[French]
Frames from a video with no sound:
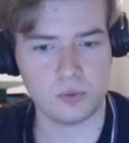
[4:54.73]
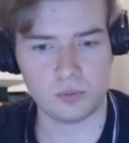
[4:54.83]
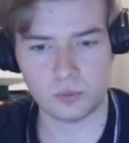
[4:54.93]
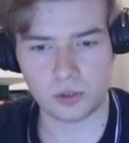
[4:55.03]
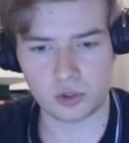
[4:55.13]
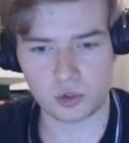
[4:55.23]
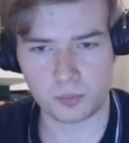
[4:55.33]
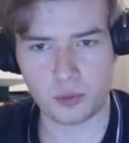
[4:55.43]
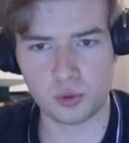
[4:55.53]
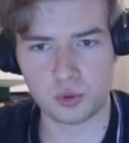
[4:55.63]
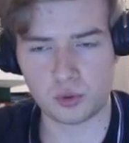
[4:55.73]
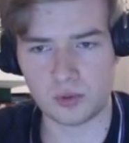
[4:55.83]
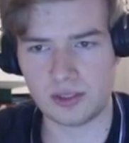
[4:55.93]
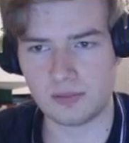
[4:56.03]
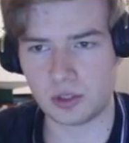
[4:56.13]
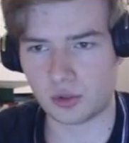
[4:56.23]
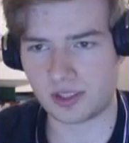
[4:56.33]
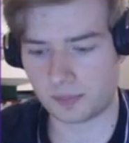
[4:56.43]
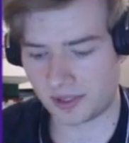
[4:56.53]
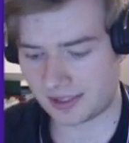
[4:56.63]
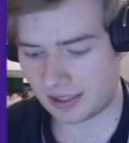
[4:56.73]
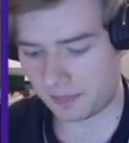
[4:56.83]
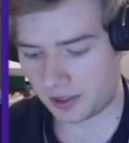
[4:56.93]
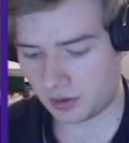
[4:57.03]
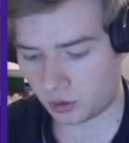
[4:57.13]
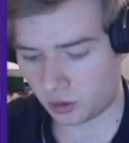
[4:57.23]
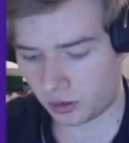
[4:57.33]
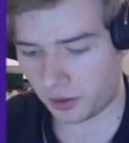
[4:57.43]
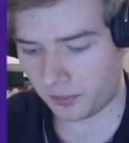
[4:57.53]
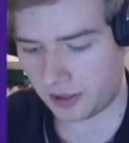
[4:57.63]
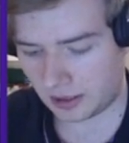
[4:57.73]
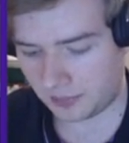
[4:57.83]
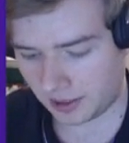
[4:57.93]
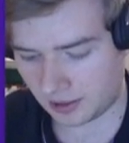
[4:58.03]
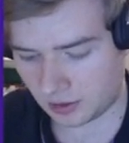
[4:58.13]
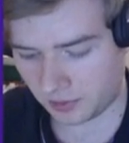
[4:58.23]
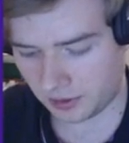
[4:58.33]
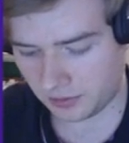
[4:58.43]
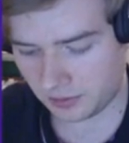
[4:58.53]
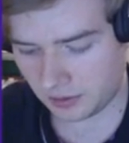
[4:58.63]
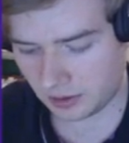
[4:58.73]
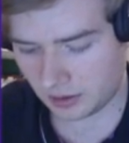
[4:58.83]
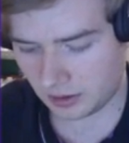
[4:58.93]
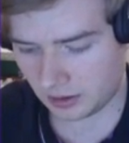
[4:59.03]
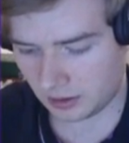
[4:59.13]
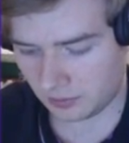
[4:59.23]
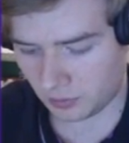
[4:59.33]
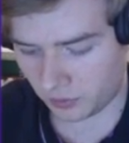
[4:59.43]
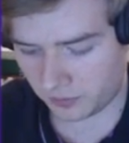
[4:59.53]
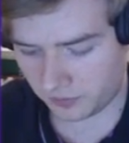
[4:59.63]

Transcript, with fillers: Ouais, je peux le tuer, mais je ne sais pas s'il n'a pas une Colberberry, par exemple. Hein. Bon.